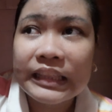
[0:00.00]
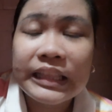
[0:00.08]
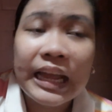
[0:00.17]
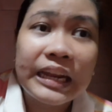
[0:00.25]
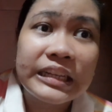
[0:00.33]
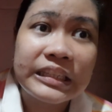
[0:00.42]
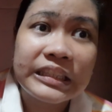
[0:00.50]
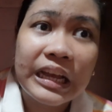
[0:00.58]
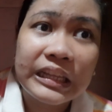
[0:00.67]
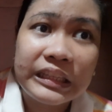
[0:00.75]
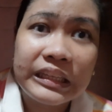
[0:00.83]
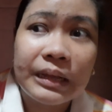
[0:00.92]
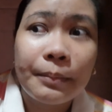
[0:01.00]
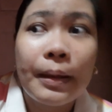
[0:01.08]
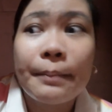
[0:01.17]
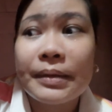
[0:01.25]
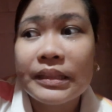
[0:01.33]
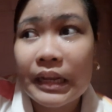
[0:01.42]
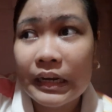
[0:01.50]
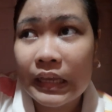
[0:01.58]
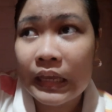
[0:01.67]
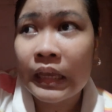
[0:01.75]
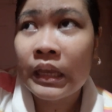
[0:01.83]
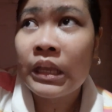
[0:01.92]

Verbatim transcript: dahil si daddy nagmamadali.